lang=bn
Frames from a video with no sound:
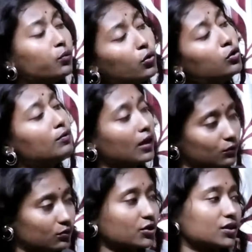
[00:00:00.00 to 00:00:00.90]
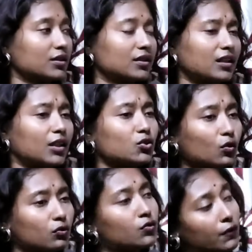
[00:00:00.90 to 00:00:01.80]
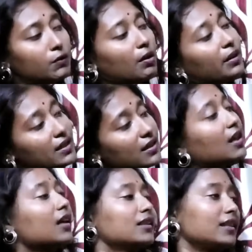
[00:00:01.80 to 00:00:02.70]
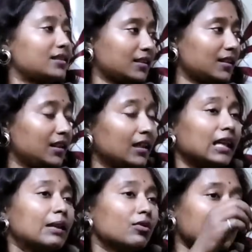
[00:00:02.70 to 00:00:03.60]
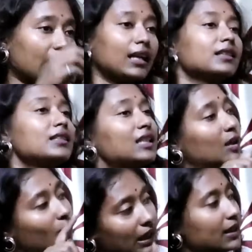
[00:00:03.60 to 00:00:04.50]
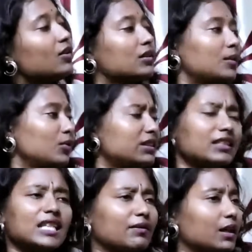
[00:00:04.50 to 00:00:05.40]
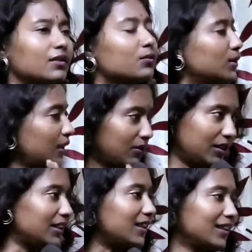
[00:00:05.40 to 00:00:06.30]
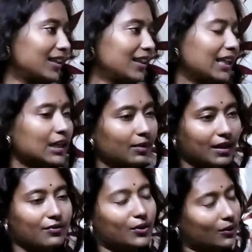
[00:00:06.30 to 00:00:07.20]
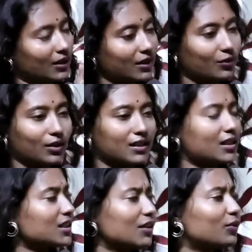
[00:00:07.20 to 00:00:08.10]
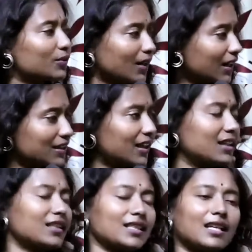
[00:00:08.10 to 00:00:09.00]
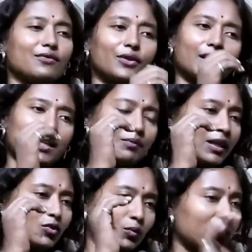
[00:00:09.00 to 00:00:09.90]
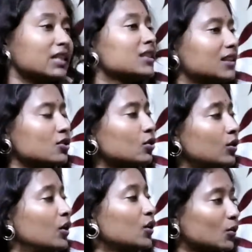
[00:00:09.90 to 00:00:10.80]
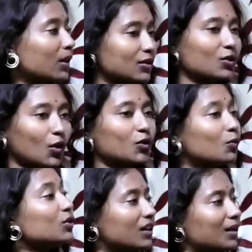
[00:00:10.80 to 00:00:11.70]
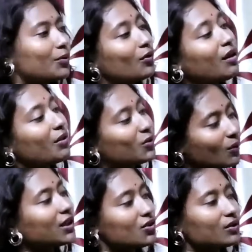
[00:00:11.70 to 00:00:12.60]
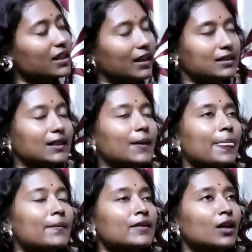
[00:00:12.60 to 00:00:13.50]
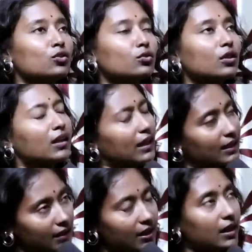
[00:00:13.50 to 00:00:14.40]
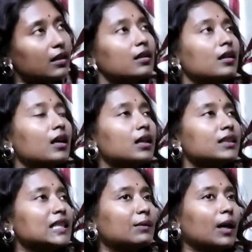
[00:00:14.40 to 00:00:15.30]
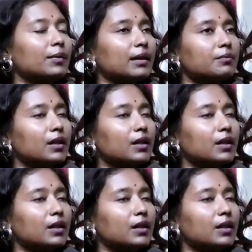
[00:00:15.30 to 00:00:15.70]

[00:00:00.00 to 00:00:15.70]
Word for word: বহু মানুষ তারা স্বতঃস্ফূর্তভাবে এসে টাকা দিয়েছেন এবং টাকা দিচ্ছেন এবং একই কথা বলছেন যে এইবারের ভোটটা হয়নি এইবারের ভোটে ওরা যা করেছে সেই ভোট মানা যায় না সেই ভোটে মানে তোমরাই জিতেছ তোমরা যেন কখনো মন খারাপ করো না আমরা তোমাদের সঙ্গে আছি সুতরাং এটা ঠিক যে যেভাবে